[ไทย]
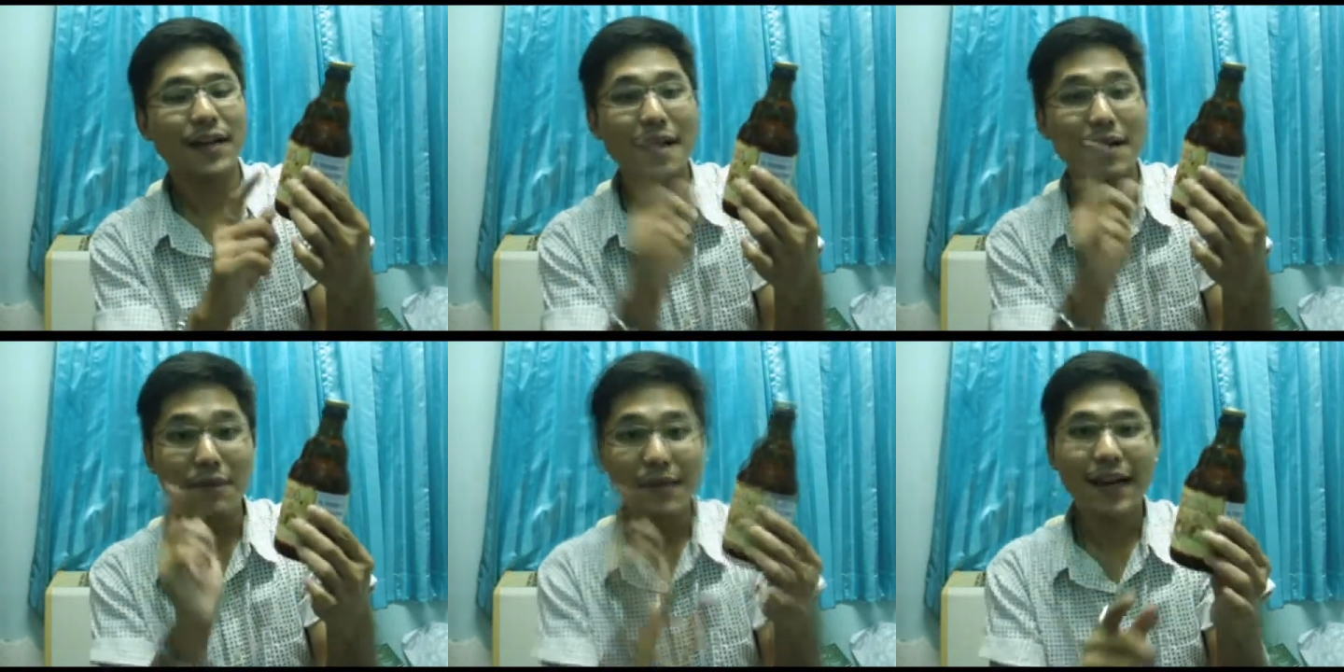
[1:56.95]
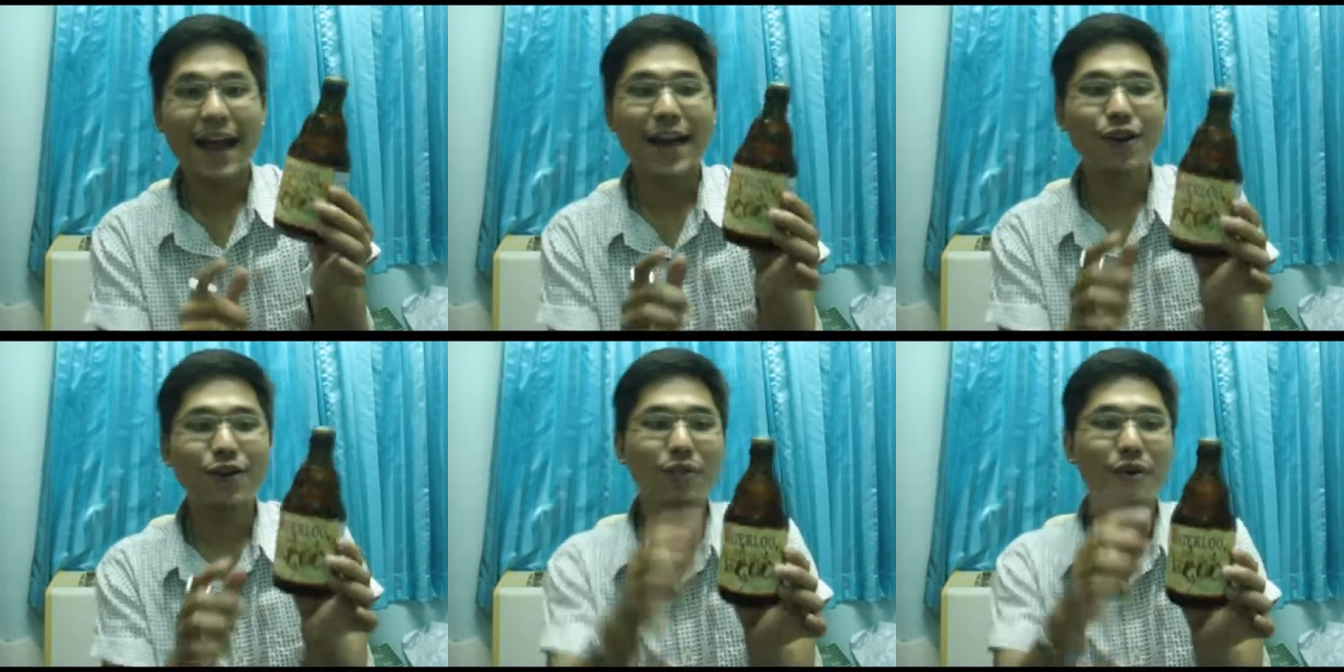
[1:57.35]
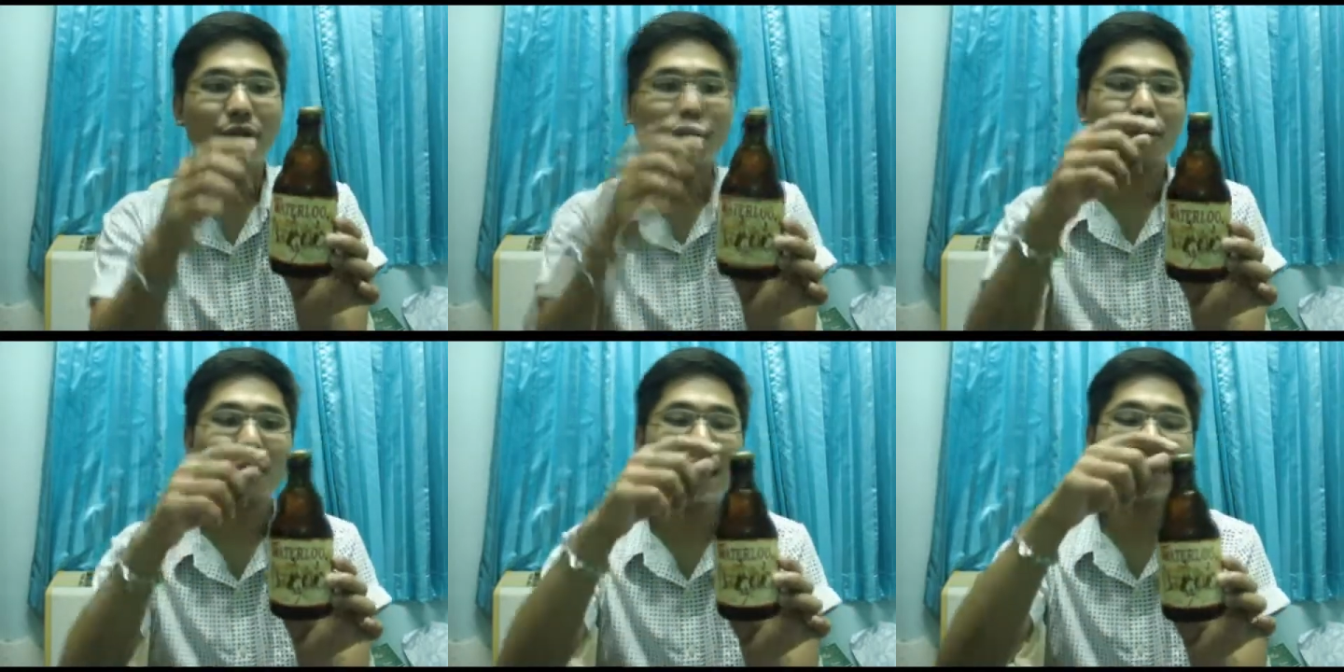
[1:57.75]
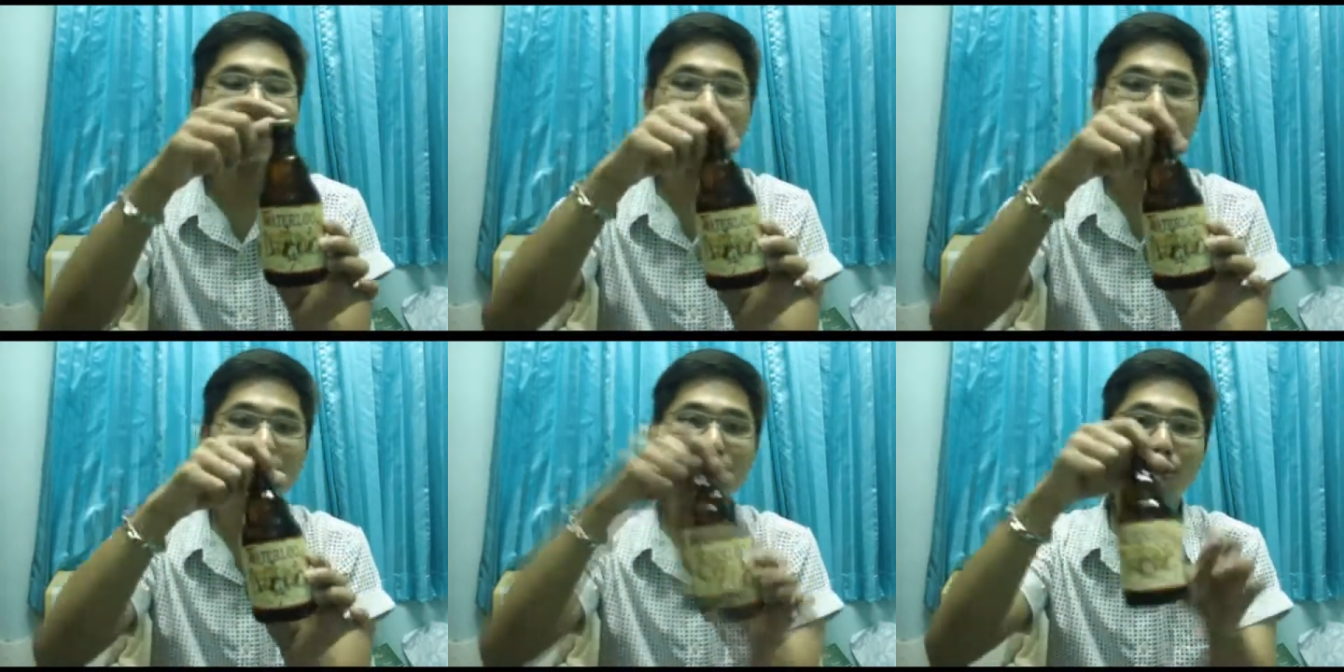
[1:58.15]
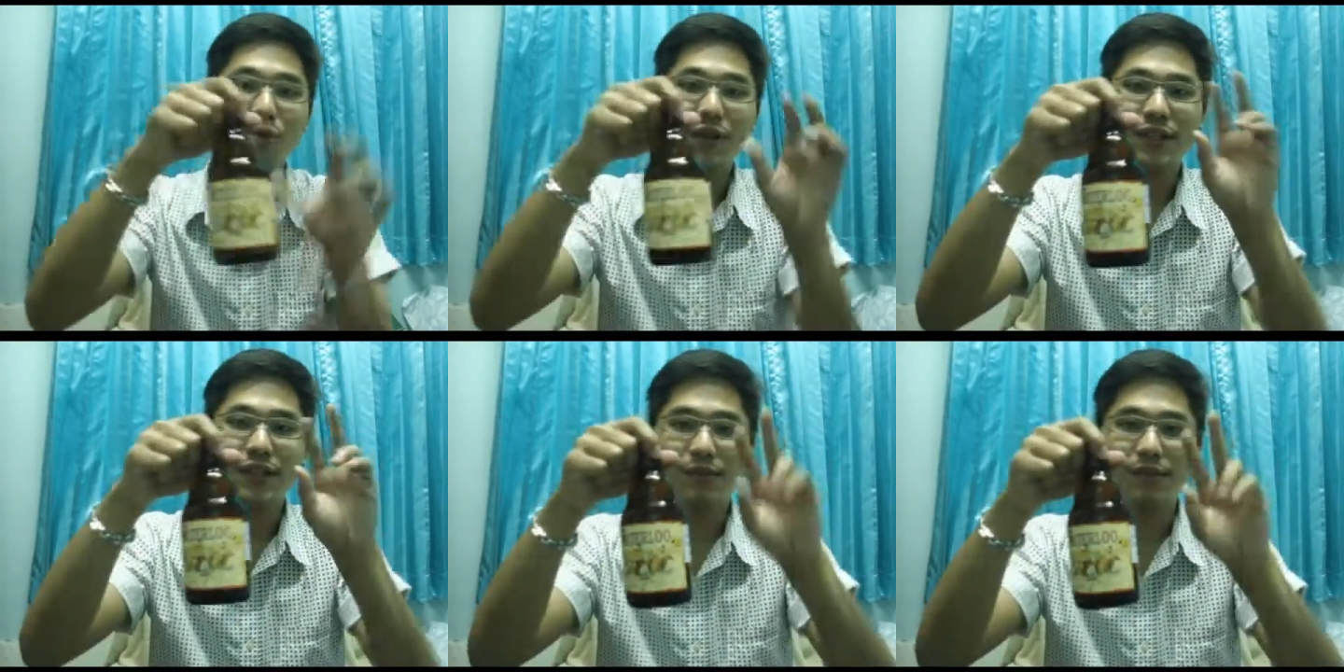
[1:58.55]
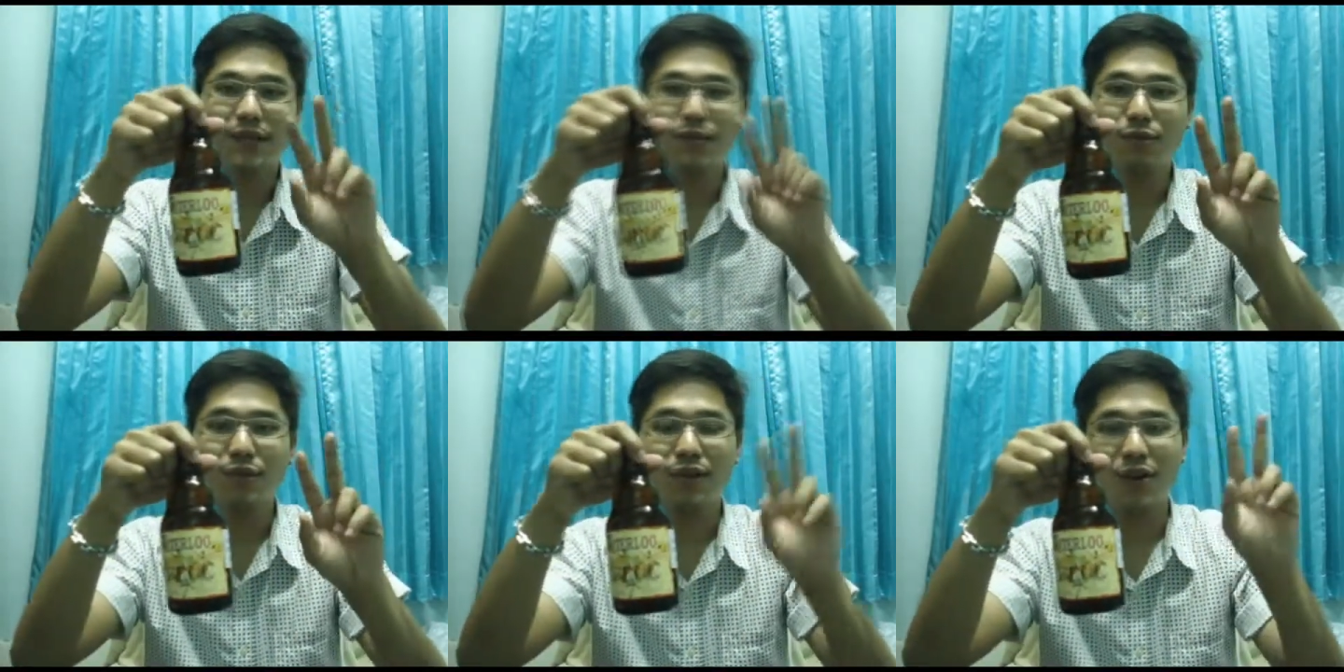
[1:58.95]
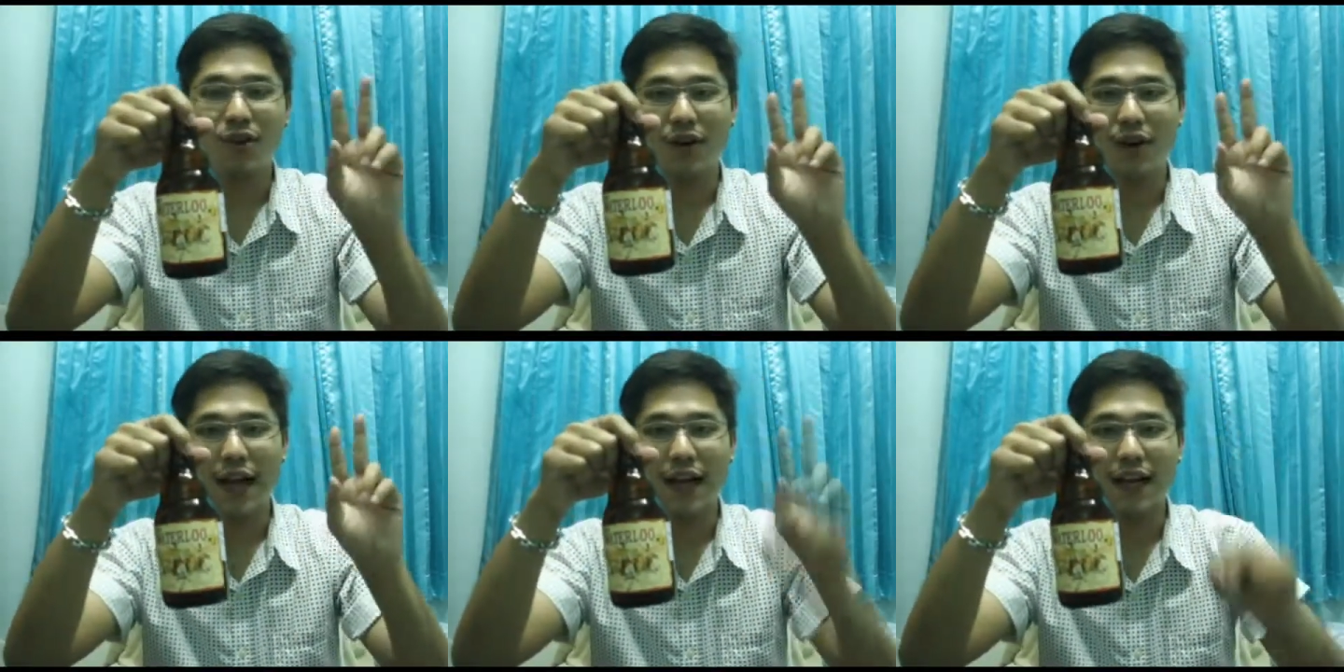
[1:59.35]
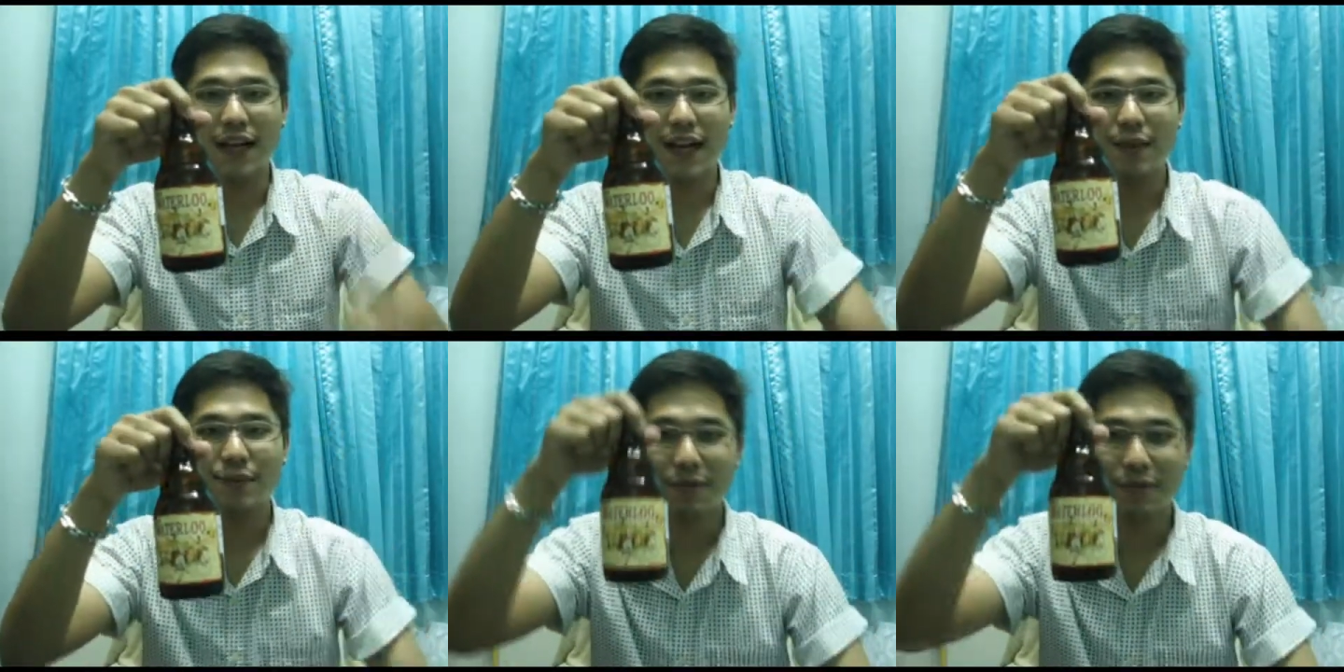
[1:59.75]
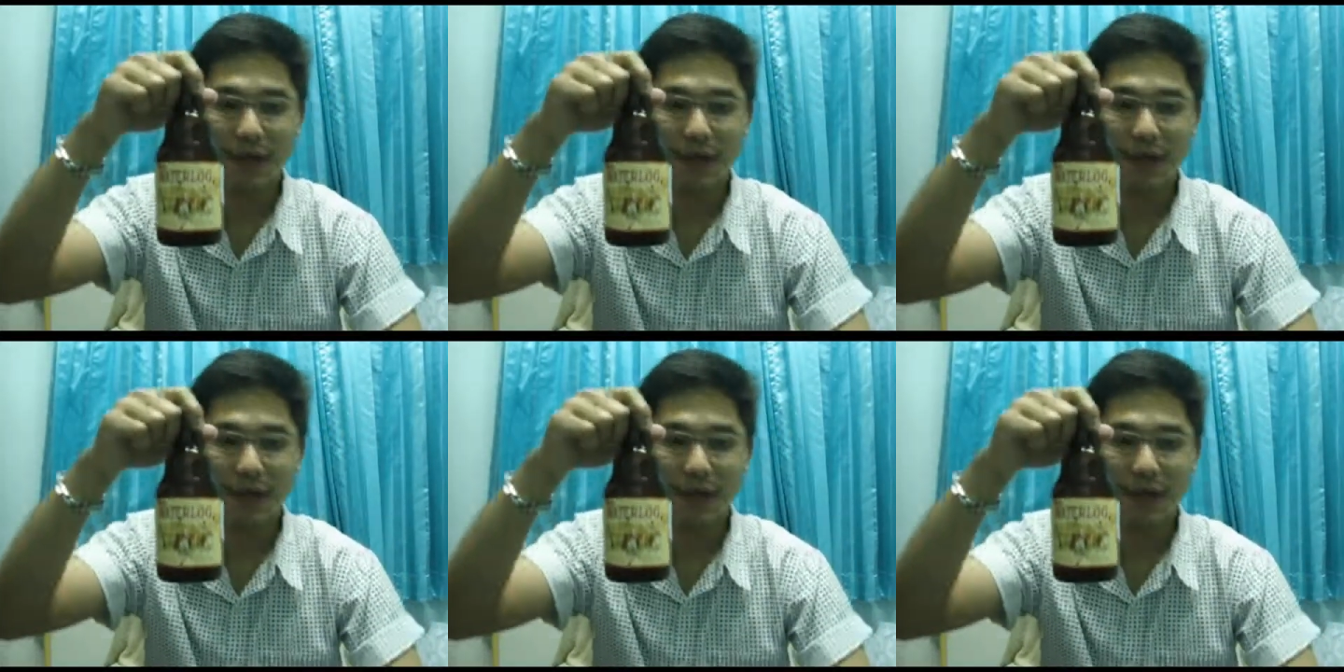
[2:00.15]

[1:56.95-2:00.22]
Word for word: ในเมืองไทยต้องบอกก่อนว่าวอเตอร์ลูเนี่ยจะมีทั้งหมด2อันนะครับ